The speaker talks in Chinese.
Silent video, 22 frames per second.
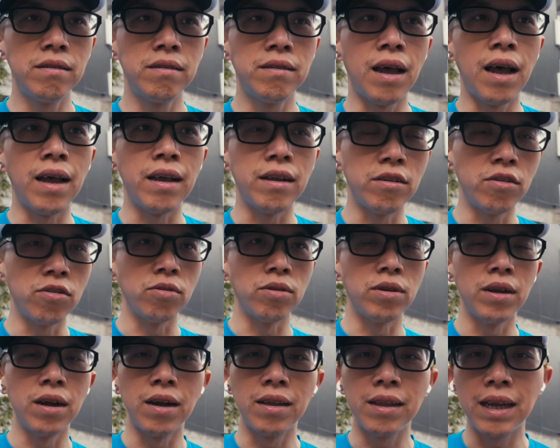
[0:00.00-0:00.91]
在
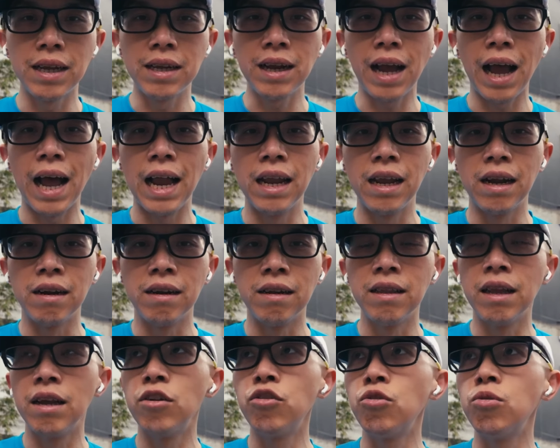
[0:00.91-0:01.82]
手机上在查，两
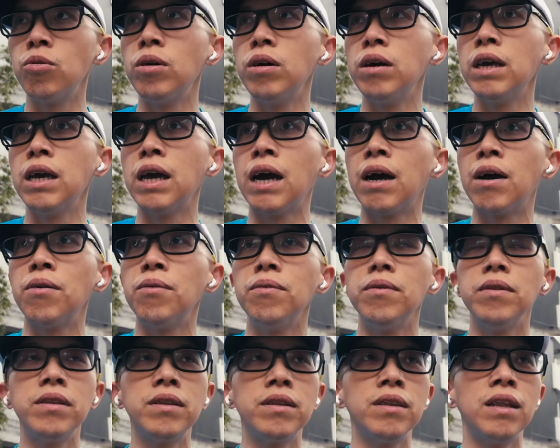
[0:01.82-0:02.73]
人在说：“哎呀，
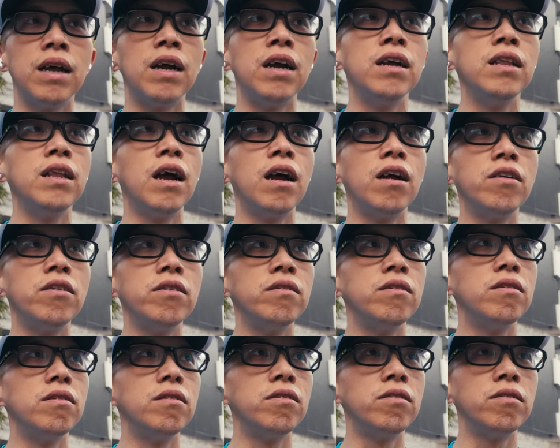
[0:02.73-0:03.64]
哪儿哪儿
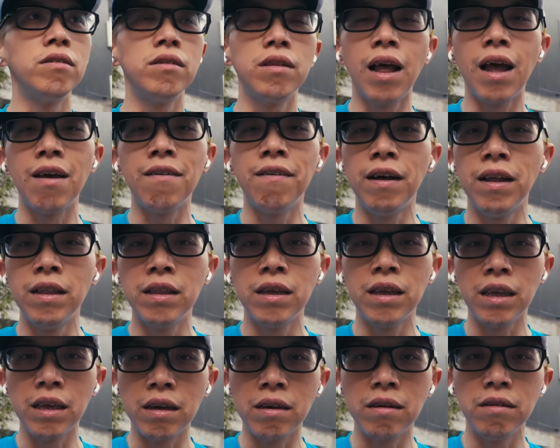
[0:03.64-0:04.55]
是是台湾
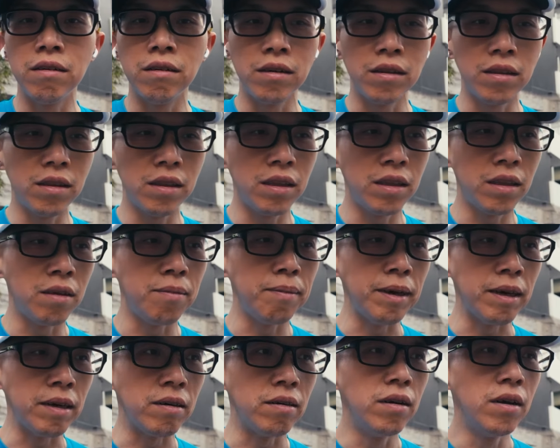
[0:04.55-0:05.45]
的一个地
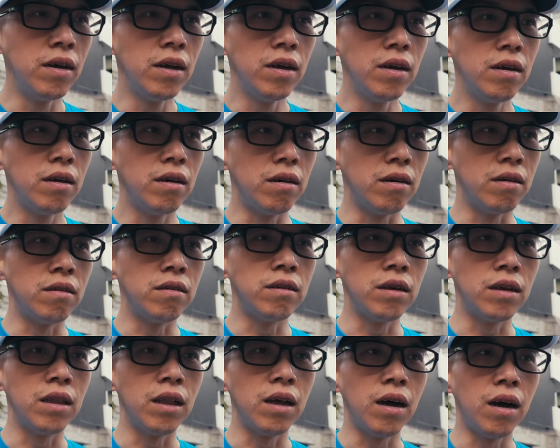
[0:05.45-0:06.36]
名，呃，
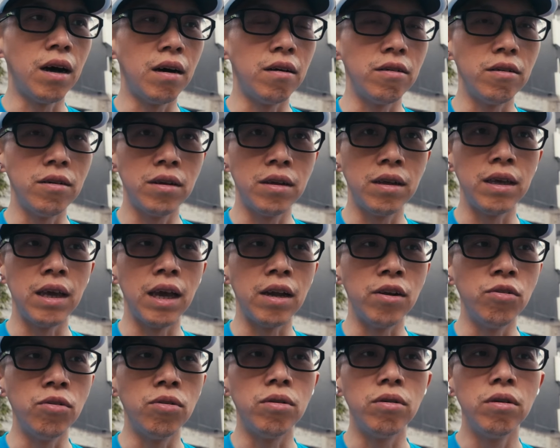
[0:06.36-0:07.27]
真的好很
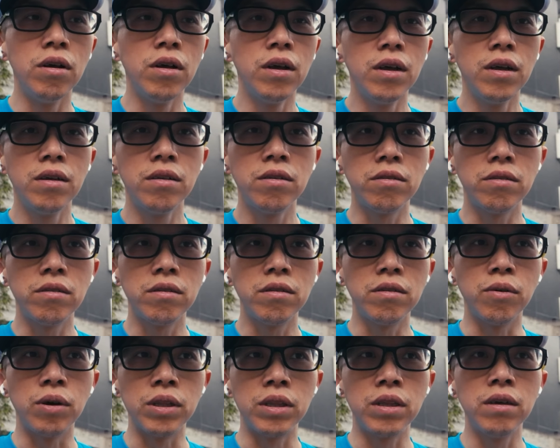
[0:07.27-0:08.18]
严重。
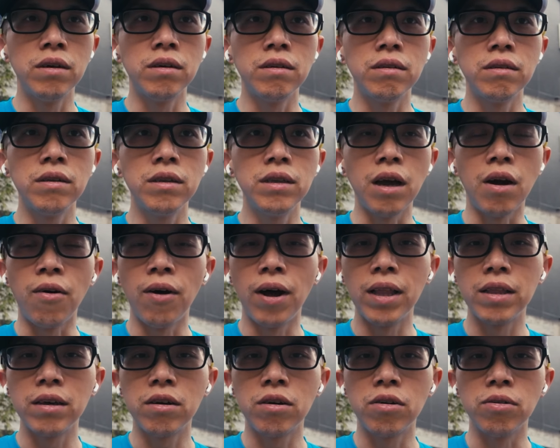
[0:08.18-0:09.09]
我听讲
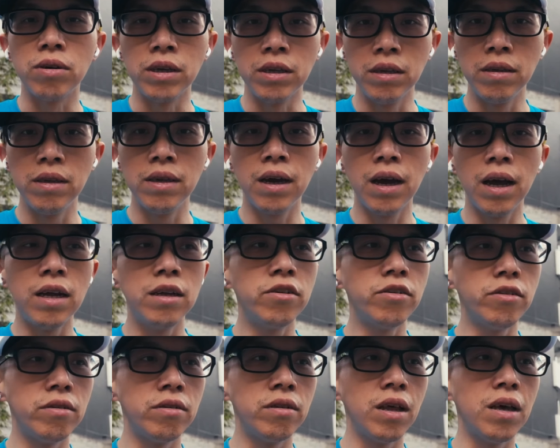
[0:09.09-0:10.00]
话的口音应该
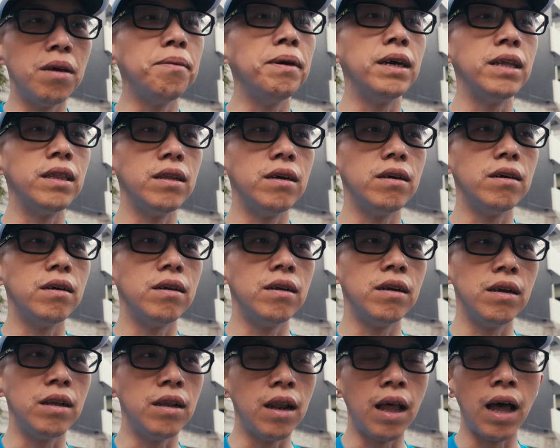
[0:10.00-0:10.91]
是那边的
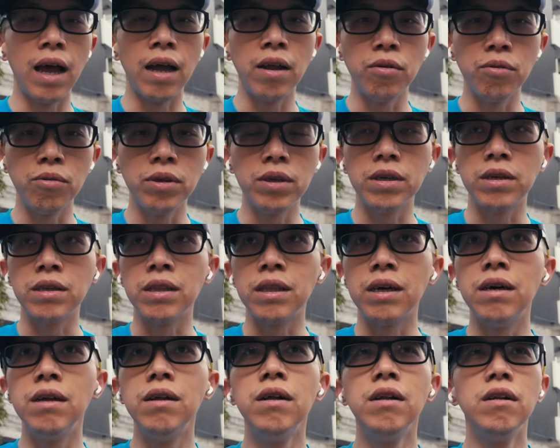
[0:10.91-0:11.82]
人来旅行
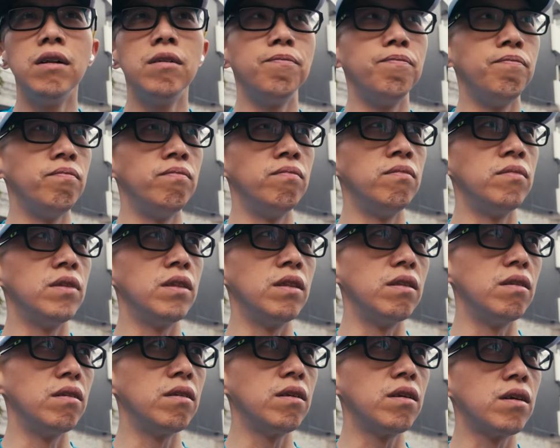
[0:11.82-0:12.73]
的，
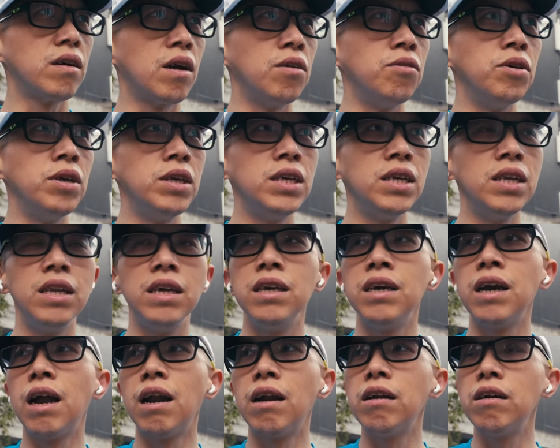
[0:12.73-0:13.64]
嗯，感觉心
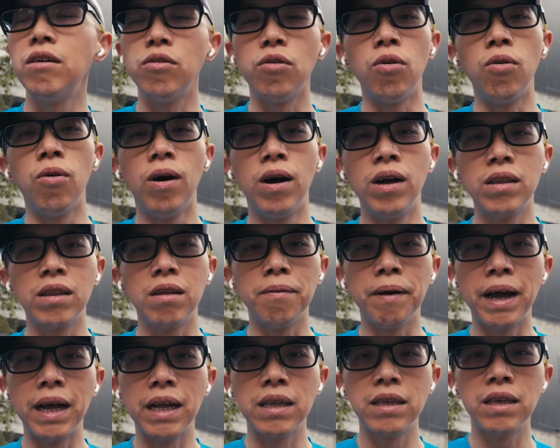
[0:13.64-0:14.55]
里应该是很慌
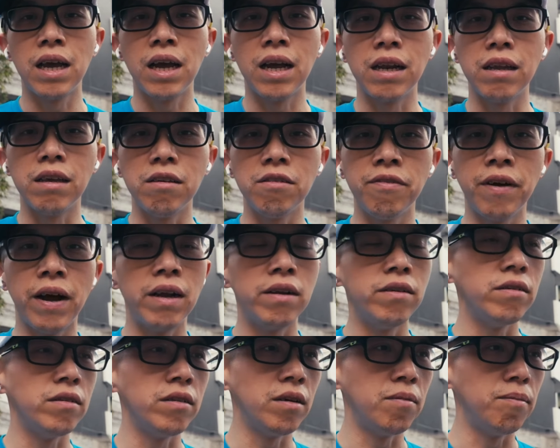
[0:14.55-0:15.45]
的吧。家里发
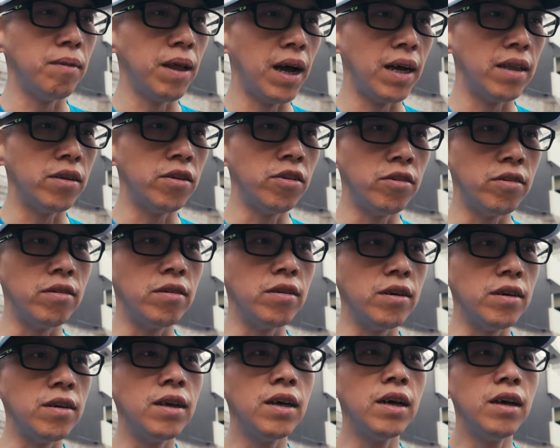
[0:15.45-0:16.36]
生那么大的事
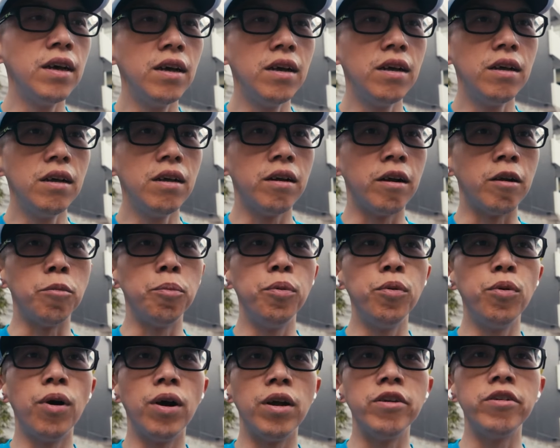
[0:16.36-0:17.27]
情，反正
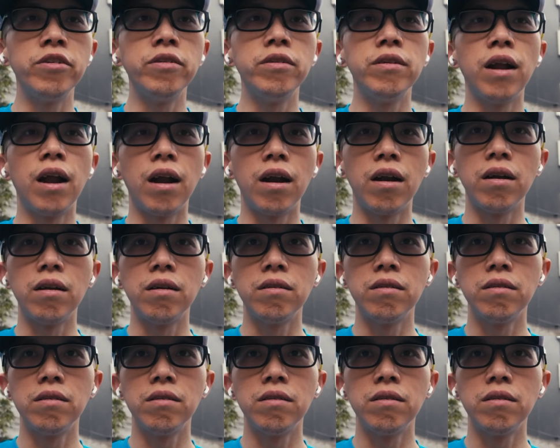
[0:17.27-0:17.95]
不管是哪儿，